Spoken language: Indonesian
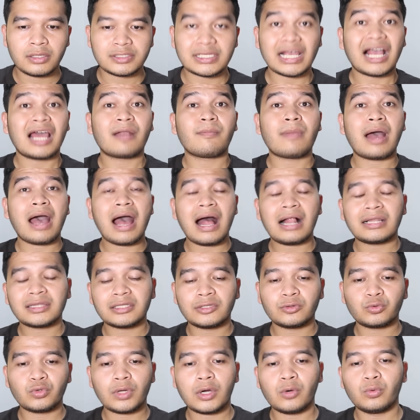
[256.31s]
sangat
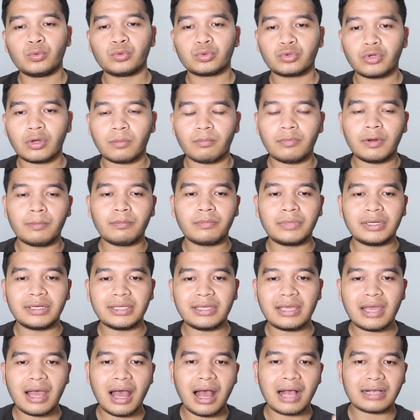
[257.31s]
mahal tentunya untuk
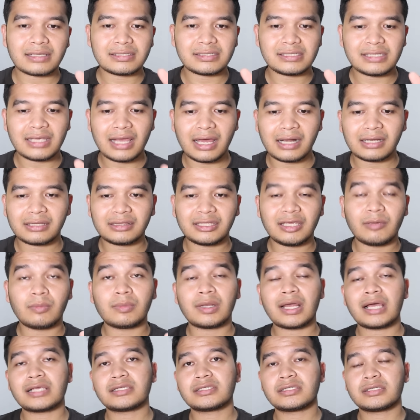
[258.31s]
membeli hak siar
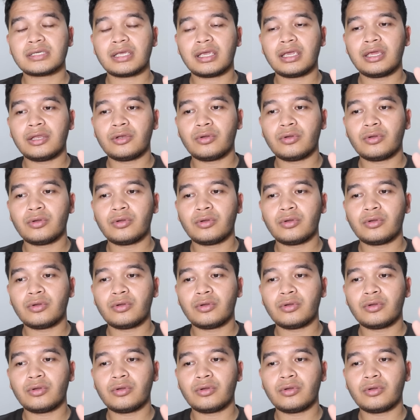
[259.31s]
timnas